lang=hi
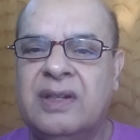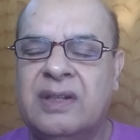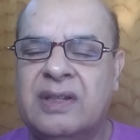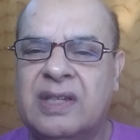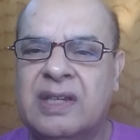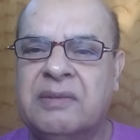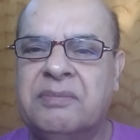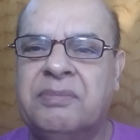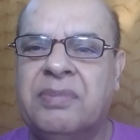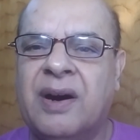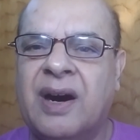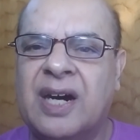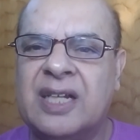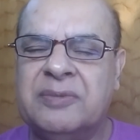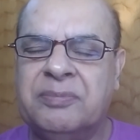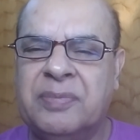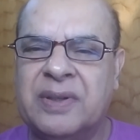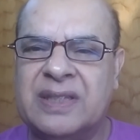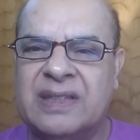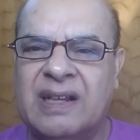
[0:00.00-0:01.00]
ये बात
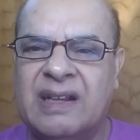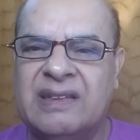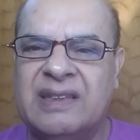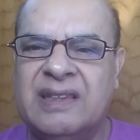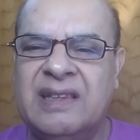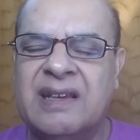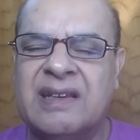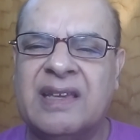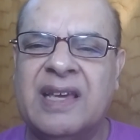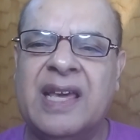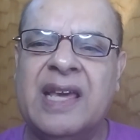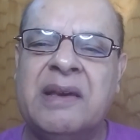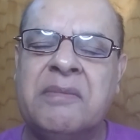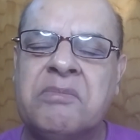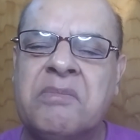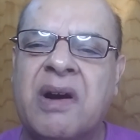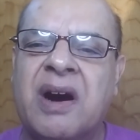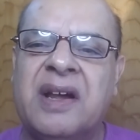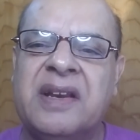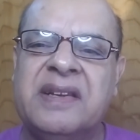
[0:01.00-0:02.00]
बताती है कि
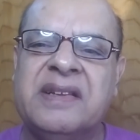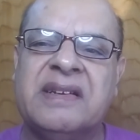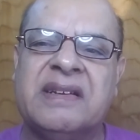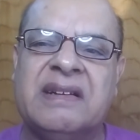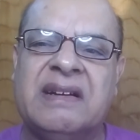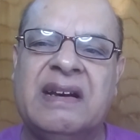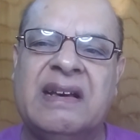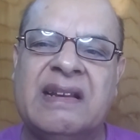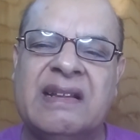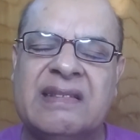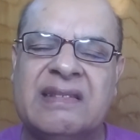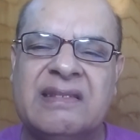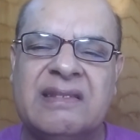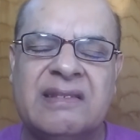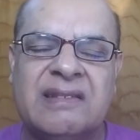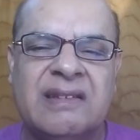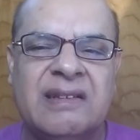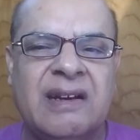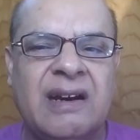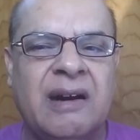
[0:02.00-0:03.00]
ईमानी गैरत
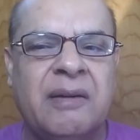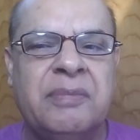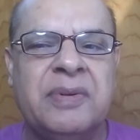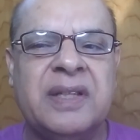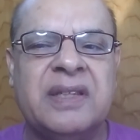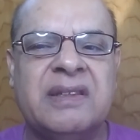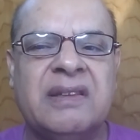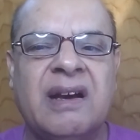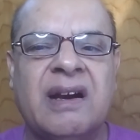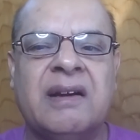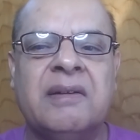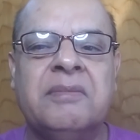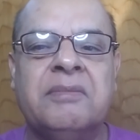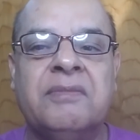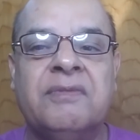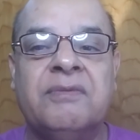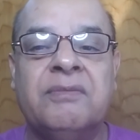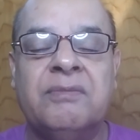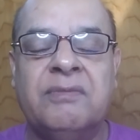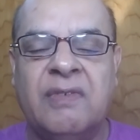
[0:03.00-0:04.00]
अभी तक
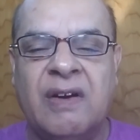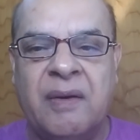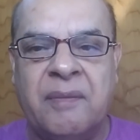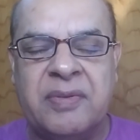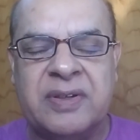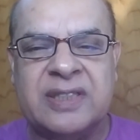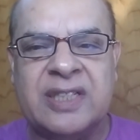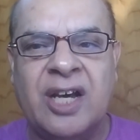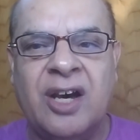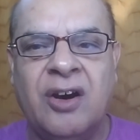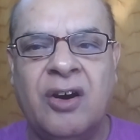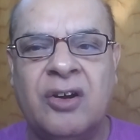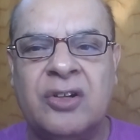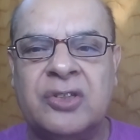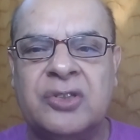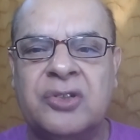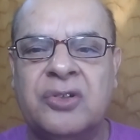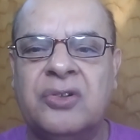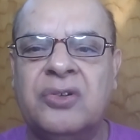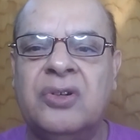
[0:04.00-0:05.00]
वापस आ और
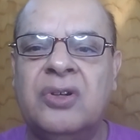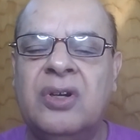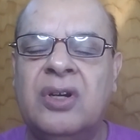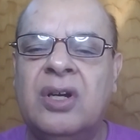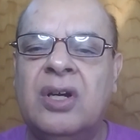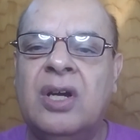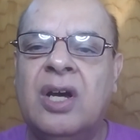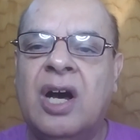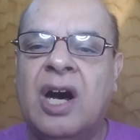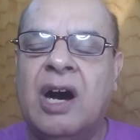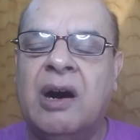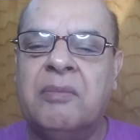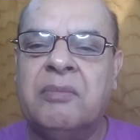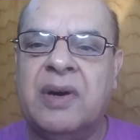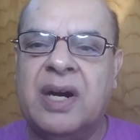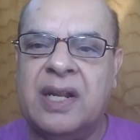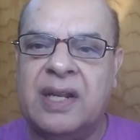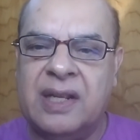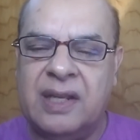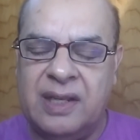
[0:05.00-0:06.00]
जो
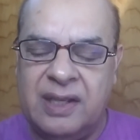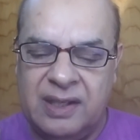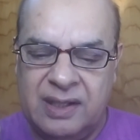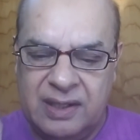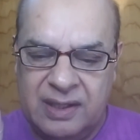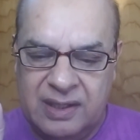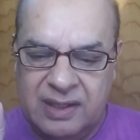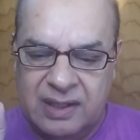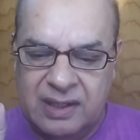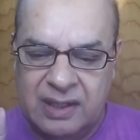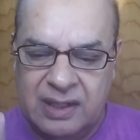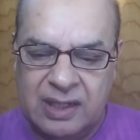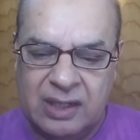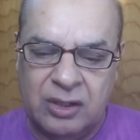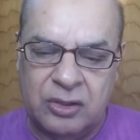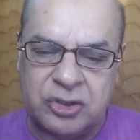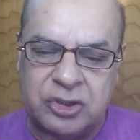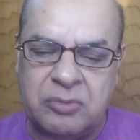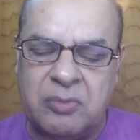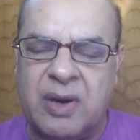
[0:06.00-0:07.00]
हमारे
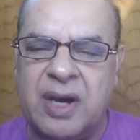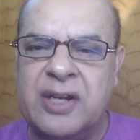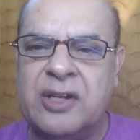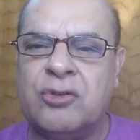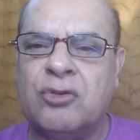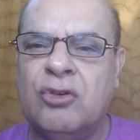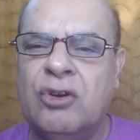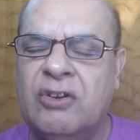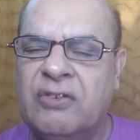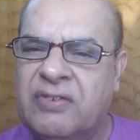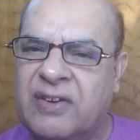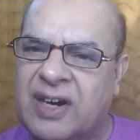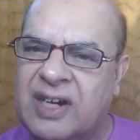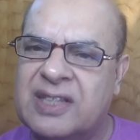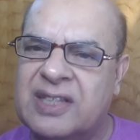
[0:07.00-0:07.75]
ओस्मानी खलफा